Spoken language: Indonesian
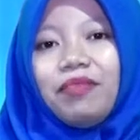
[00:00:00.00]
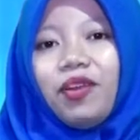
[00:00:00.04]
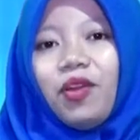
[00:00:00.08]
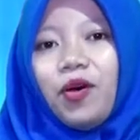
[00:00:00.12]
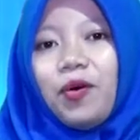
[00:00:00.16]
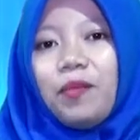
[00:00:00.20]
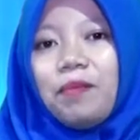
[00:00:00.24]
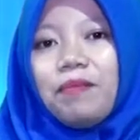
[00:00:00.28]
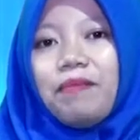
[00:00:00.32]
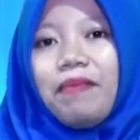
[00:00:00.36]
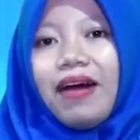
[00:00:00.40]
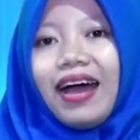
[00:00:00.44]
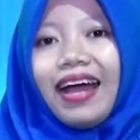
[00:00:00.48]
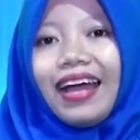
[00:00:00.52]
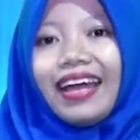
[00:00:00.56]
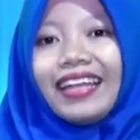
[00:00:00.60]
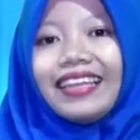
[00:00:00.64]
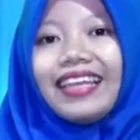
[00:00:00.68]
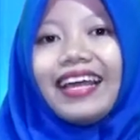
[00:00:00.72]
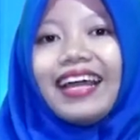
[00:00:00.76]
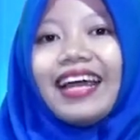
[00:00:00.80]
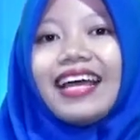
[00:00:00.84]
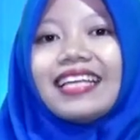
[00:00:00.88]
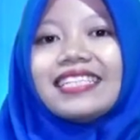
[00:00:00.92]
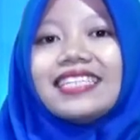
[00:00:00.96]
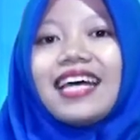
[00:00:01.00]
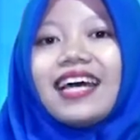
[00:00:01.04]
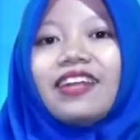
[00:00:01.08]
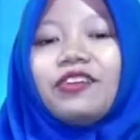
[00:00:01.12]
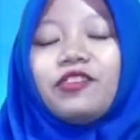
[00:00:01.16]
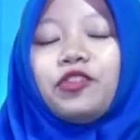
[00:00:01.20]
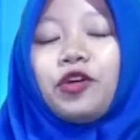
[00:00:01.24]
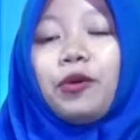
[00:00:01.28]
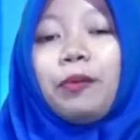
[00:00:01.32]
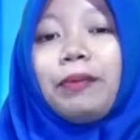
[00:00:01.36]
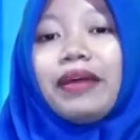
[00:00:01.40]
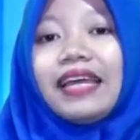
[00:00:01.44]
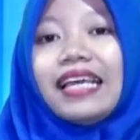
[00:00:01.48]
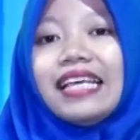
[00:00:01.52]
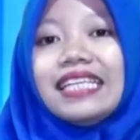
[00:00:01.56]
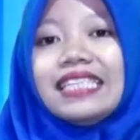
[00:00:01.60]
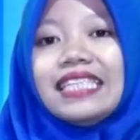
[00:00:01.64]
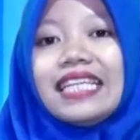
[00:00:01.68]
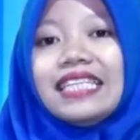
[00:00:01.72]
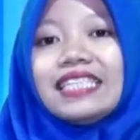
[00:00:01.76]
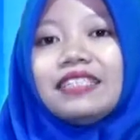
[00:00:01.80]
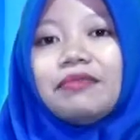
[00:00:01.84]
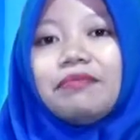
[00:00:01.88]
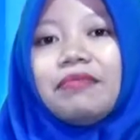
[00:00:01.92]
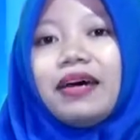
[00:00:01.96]
lomba ketangkasan untuk
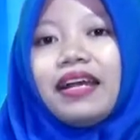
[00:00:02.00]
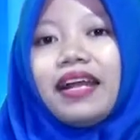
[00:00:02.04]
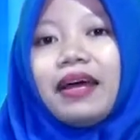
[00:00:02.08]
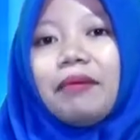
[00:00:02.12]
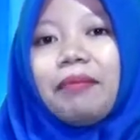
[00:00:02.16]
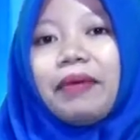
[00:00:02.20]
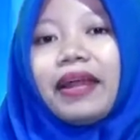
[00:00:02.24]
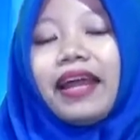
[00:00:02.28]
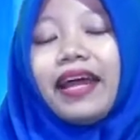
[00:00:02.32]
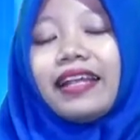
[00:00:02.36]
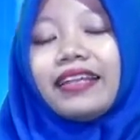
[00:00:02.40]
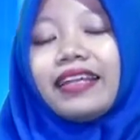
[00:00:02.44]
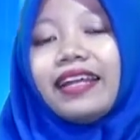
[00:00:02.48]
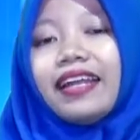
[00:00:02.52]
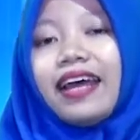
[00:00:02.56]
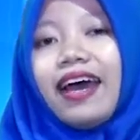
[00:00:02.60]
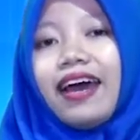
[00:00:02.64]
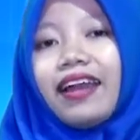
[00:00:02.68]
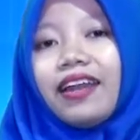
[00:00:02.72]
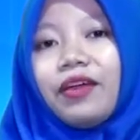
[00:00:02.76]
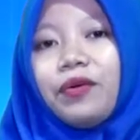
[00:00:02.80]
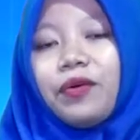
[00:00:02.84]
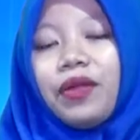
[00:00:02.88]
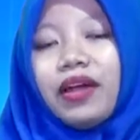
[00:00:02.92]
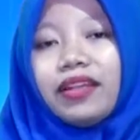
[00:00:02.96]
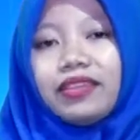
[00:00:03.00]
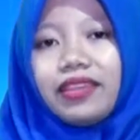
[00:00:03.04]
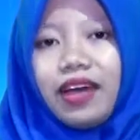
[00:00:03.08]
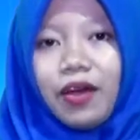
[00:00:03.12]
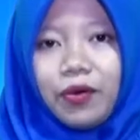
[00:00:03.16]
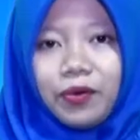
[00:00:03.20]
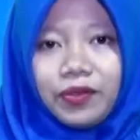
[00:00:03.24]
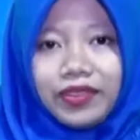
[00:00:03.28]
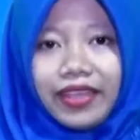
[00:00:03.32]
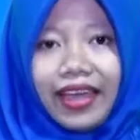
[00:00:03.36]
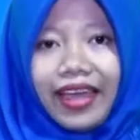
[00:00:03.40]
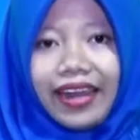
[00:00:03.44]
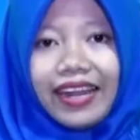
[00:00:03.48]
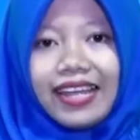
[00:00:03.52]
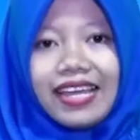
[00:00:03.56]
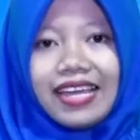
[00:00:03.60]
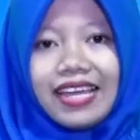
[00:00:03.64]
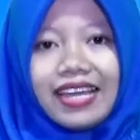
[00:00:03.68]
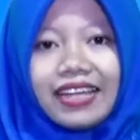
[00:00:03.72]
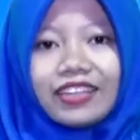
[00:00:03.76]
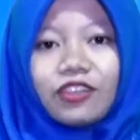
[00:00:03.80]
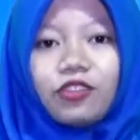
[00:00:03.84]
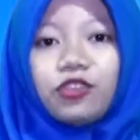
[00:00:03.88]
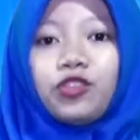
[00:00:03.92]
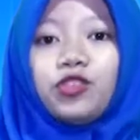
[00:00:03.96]
mengisi semarak peringatan hari ulang tahun TNI
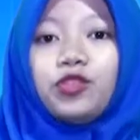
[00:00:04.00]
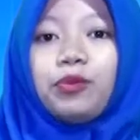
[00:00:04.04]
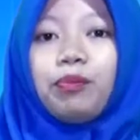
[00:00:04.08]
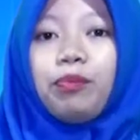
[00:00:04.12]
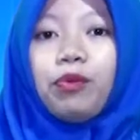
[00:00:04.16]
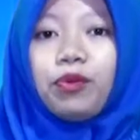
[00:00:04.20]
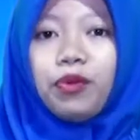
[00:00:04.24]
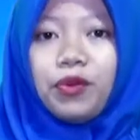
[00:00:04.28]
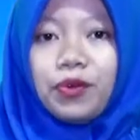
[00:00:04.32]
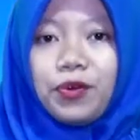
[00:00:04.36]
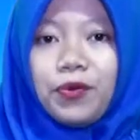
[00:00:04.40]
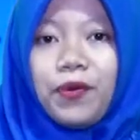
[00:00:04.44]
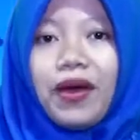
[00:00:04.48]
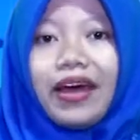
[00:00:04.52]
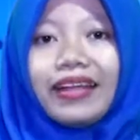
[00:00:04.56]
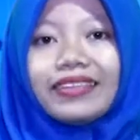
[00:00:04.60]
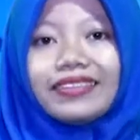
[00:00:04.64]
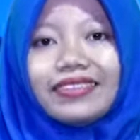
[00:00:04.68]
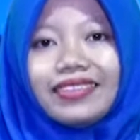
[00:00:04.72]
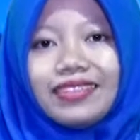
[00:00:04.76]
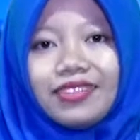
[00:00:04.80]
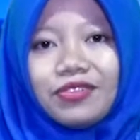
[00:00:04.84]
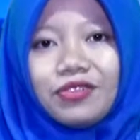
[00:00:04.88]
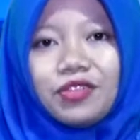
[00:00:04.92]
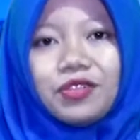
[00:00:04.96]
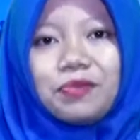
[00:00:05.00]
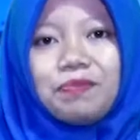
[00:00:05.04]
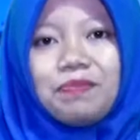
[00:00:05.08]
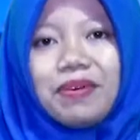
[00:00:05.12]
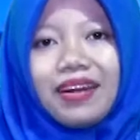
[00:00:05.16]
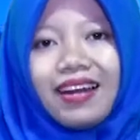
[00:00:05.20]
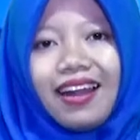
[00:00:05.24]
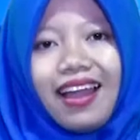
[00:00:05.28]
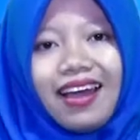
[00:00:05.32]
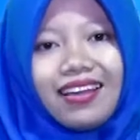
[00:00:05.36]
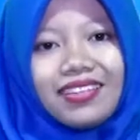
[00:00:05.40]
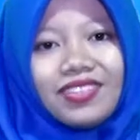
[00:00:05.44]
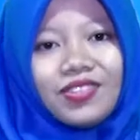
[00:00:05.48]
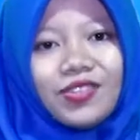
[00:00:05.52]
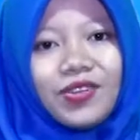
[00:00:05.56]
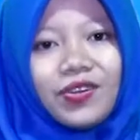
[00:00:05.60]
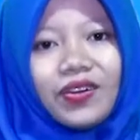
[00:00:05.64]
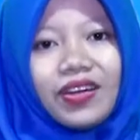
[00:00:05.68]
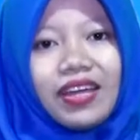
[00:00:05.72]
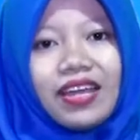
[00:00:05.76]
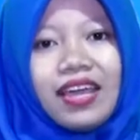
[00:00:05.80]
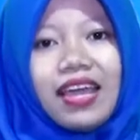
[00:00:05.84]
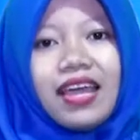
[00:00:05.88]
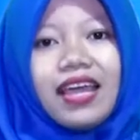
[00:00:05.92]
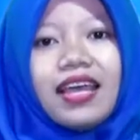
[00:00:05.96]
ke-72 terus berlangsung.
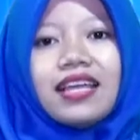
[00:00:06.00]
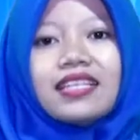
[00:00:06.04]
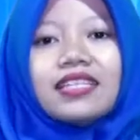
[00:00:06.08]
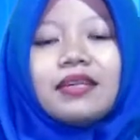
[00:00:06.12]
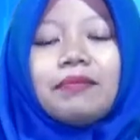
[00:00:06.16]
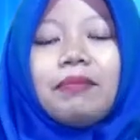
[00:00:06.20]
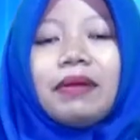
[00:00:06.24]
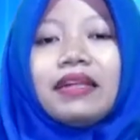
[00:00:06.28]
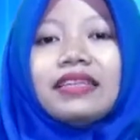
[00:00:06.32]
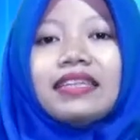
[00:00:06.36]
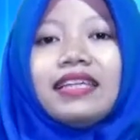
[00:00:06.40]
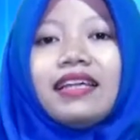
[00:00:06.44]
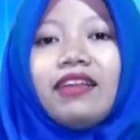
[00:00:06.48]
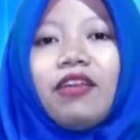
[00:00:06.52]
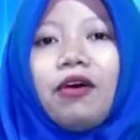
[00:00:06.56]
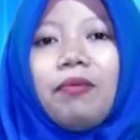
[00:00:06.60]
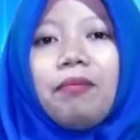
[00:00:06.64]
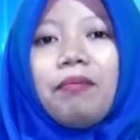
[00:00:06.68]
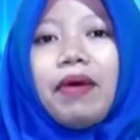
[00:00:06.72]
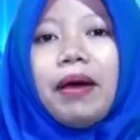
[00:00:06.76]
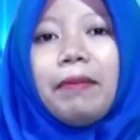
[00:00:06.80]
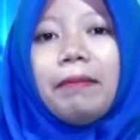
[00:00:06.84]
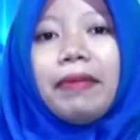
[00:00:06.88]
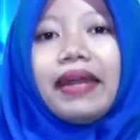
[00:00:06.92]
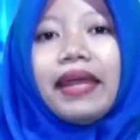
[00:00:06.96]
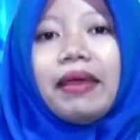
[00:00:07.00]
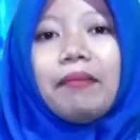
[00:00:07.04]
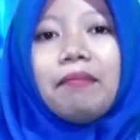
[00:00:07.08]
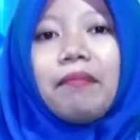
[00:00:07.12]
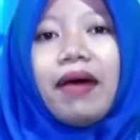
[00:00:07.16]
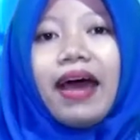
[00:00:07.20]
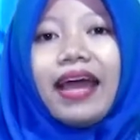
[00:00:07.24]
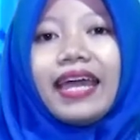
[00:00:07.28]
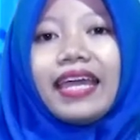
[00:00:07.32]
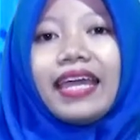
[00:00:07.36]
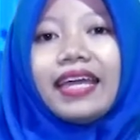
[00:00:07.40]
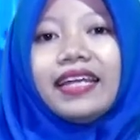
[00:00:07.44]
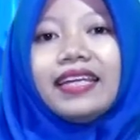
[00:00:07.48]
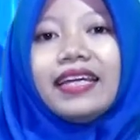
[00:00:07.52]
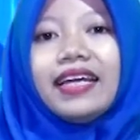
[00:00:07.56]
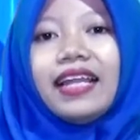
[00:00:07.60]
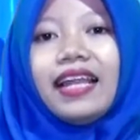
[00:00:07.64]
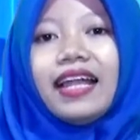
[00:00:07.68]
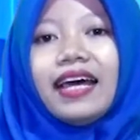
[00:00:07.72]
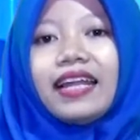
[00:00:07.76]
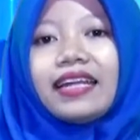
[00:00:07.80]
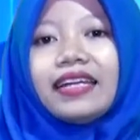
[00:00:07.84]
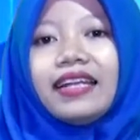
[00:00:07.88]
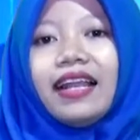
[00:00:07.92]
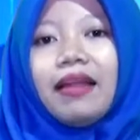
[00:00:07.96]
Seperti lomba menembak yang
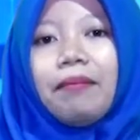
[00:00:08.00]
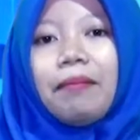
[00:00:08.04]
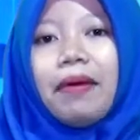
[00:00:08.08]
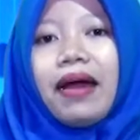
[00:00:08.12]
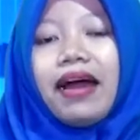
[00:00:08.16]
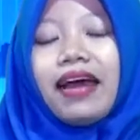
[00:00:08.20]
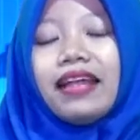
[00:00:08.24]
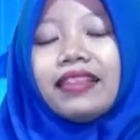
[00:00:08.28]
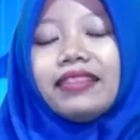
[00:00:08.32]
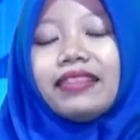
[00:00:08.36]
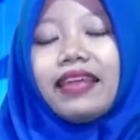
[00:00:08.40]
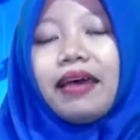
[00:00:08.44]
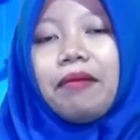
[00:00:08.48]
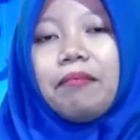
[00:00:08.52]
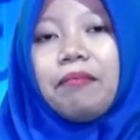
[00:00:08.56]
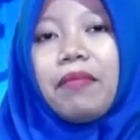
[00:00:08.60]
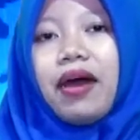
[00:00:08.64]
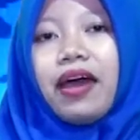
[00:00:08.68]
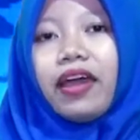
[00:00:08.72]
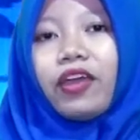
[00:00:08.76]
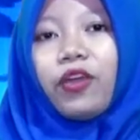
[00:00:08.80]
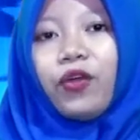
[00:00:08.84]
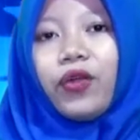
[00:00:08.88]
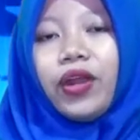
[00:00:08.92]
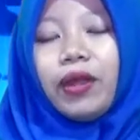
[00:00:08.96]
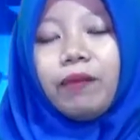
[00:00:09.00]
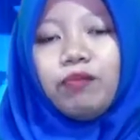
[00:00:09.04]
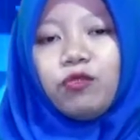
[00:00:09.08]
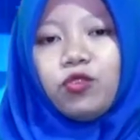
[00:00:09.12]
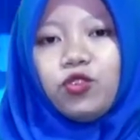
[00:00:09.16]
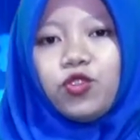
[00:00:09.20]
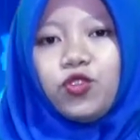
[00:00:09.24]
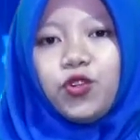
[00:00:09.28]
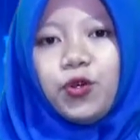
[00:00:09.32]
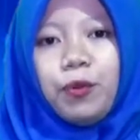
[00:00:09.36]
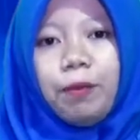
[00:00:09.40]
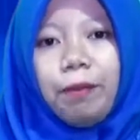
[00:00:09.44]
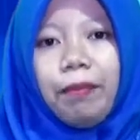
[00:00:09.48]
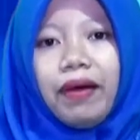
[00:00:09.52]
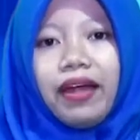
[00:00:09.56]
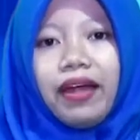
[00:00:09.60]
digelar di lapangan tembak Yonif 742